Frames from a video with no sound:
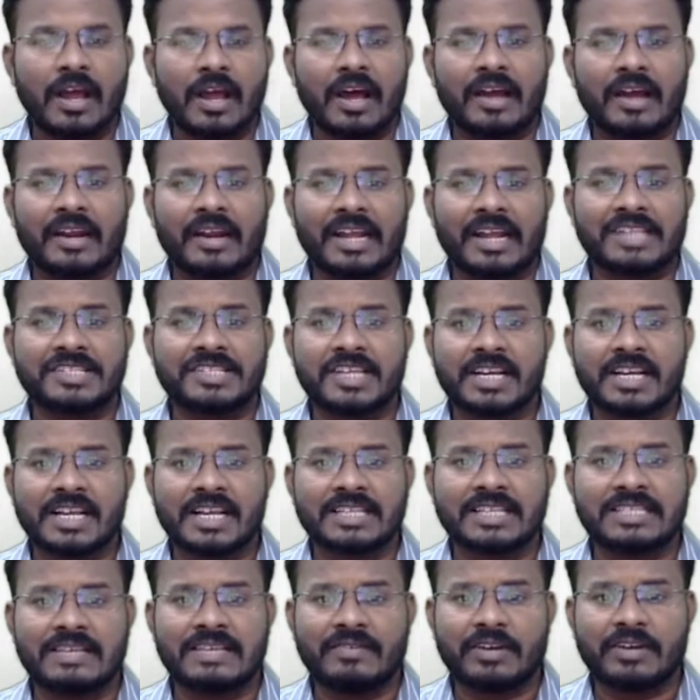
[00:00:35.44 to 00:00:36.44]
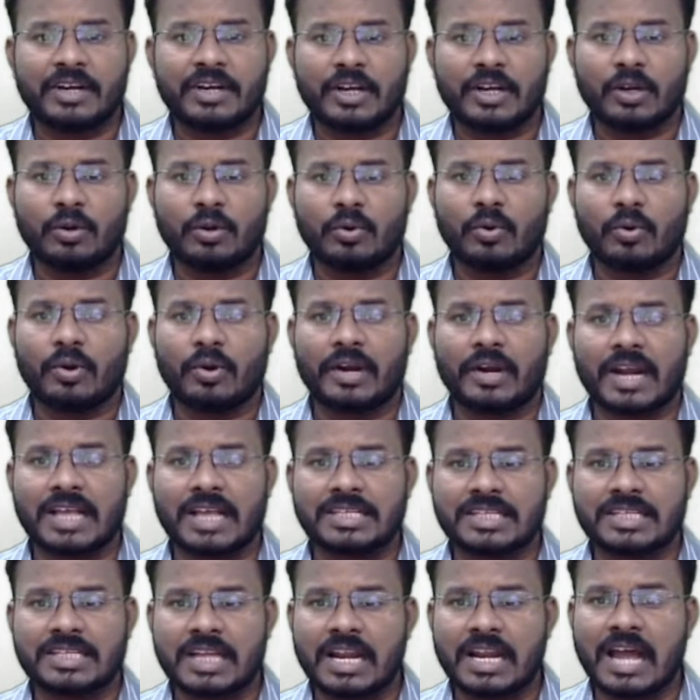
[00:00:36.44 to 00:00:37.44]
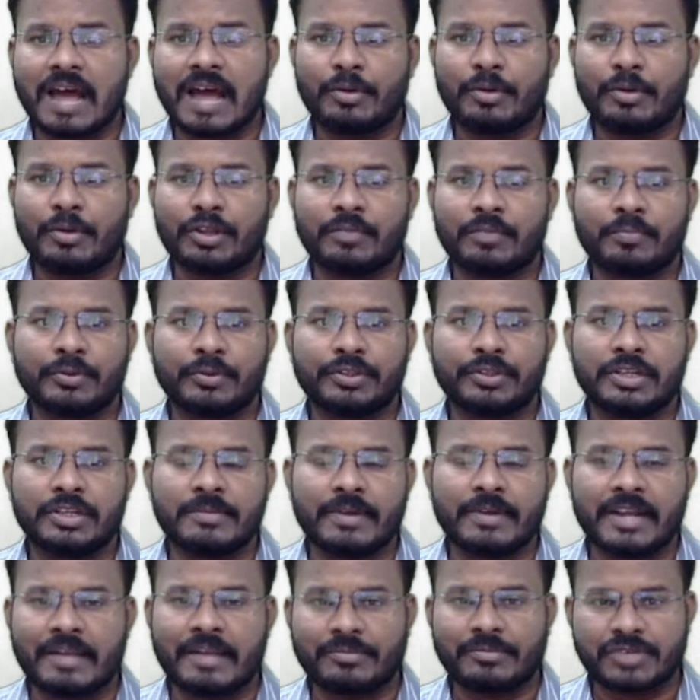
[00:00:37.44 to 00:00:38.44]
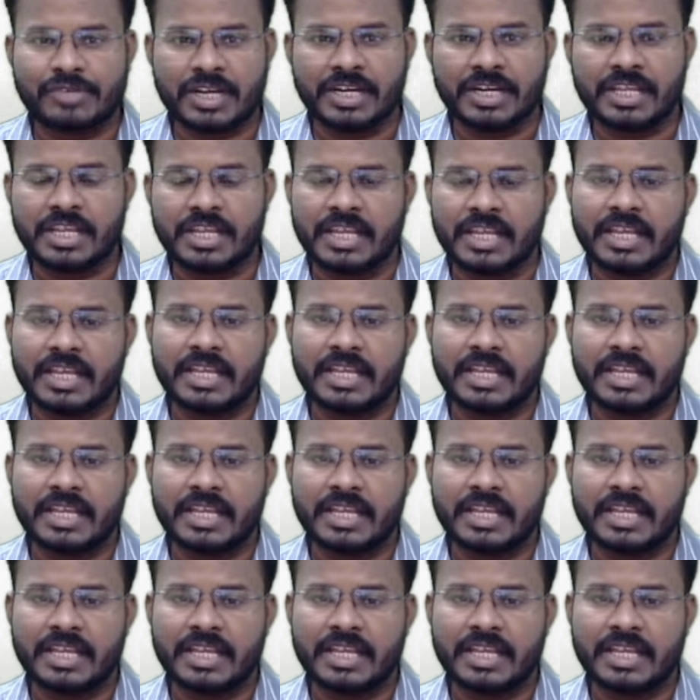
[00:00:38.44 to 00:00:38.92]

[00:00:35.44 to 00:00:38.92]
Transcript: రాజ్యాంగ సవరణలో రాష్ట్రాల ఆమోదం పొందడం అనే అంశాన్ని